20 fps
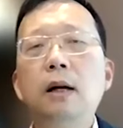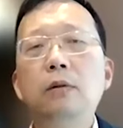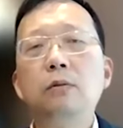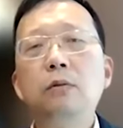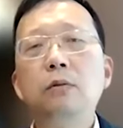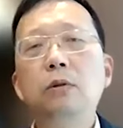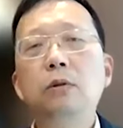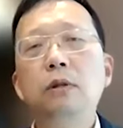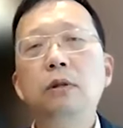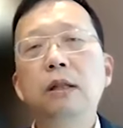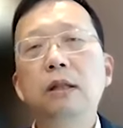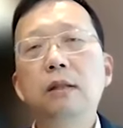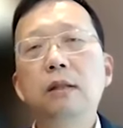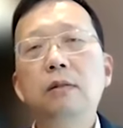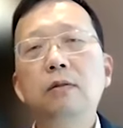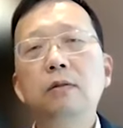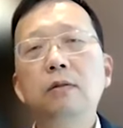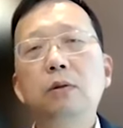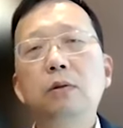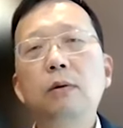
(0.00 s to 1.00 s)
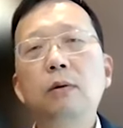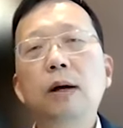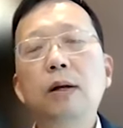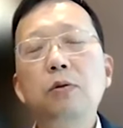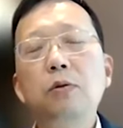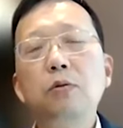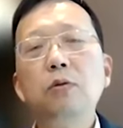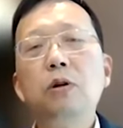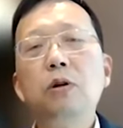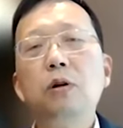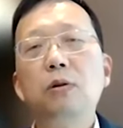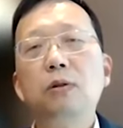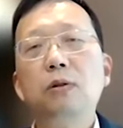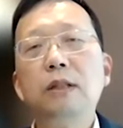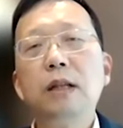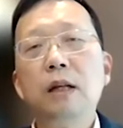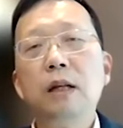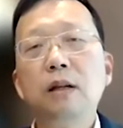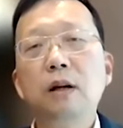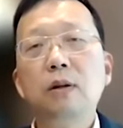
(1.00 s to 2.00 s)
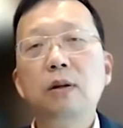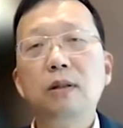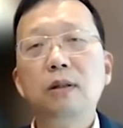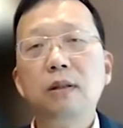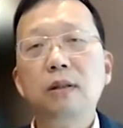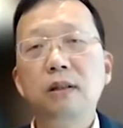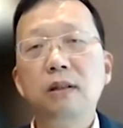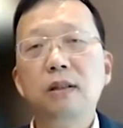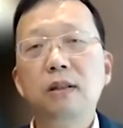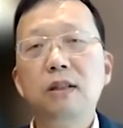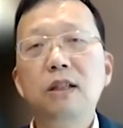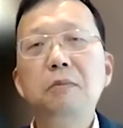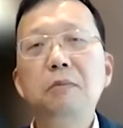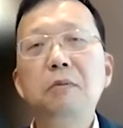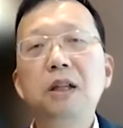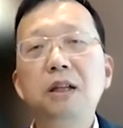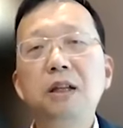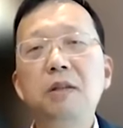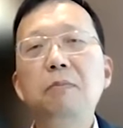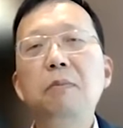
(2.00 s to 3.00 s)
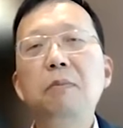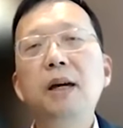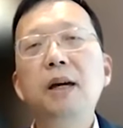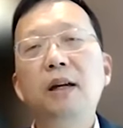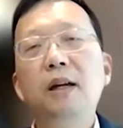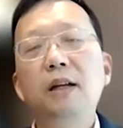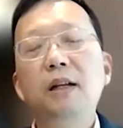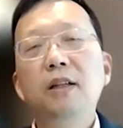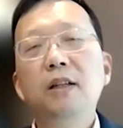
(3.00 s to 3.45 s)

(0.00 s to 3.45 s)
想，如果你的对外出口占到你的 G D P 的一倍，